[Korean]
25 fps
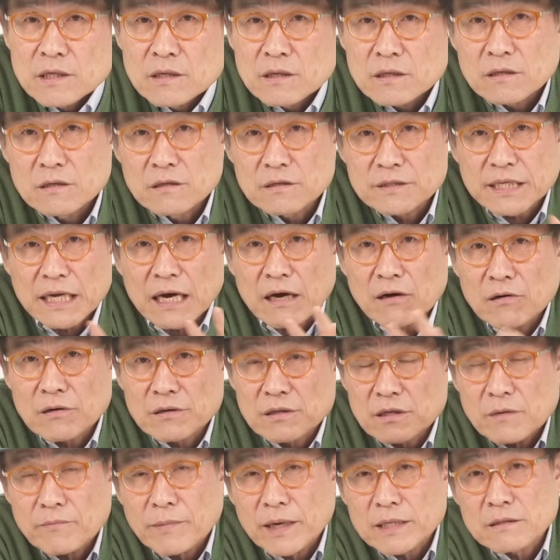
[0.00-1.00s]
그
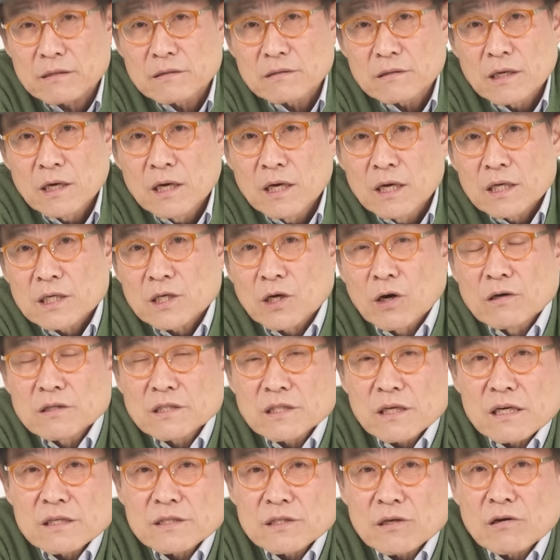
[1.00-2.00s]
사건을 맡은
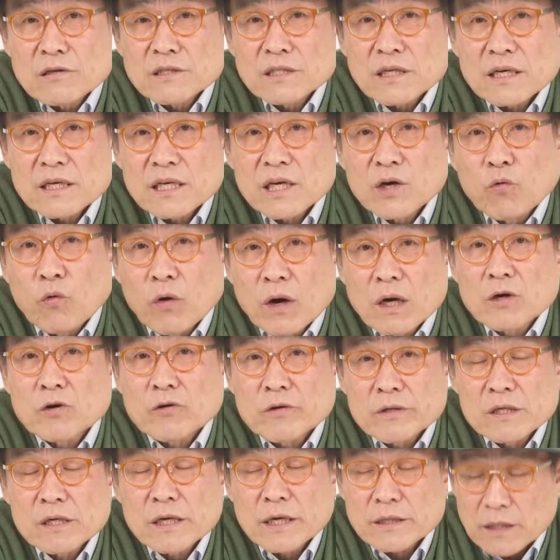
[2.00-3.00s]
경찰서장이
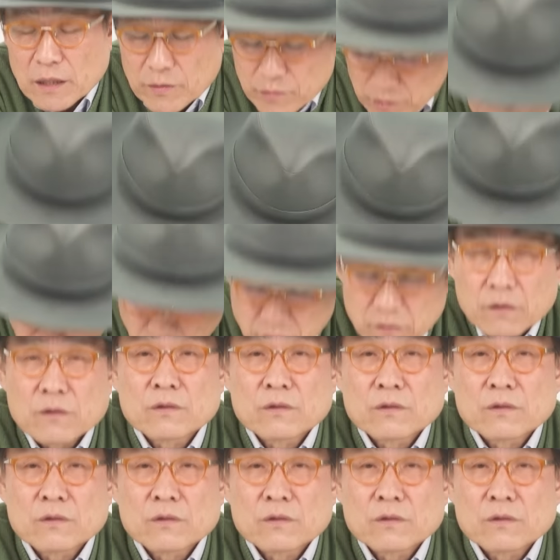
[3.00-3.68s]
월권을 했다면 어